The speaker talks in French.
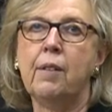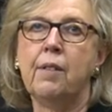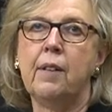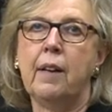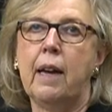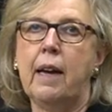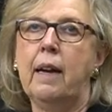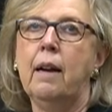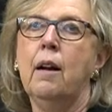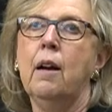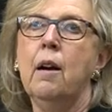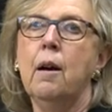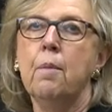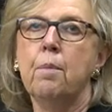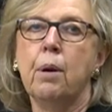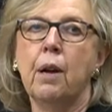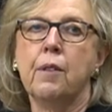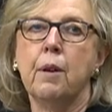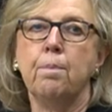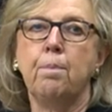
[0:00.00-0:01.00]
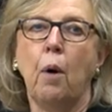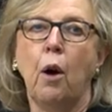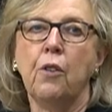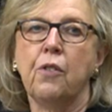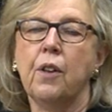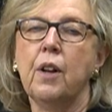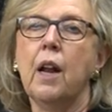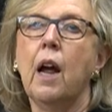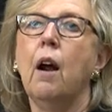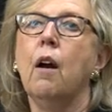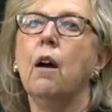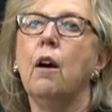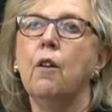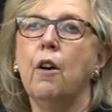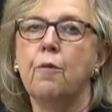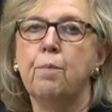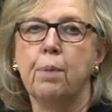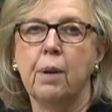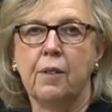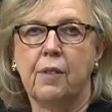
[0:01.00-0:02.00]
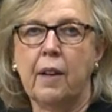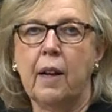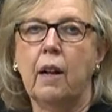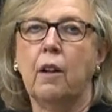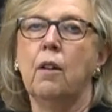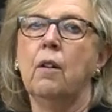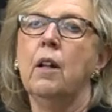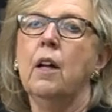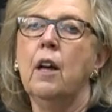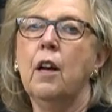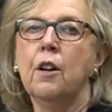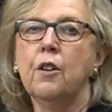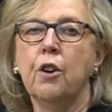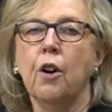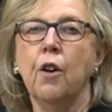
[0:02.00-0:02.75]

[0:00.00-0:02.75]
leur attiraient l'opprobre public.